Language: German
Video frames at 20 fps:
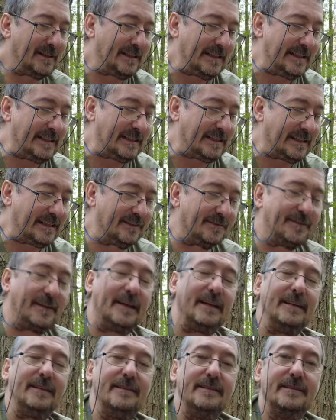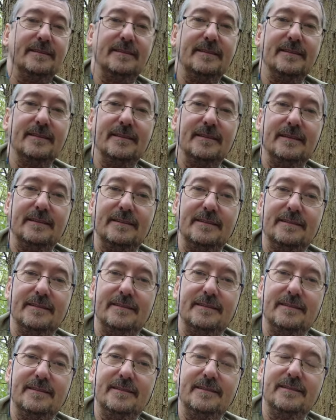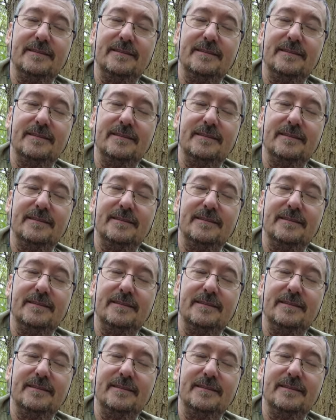nicht gefällt, ist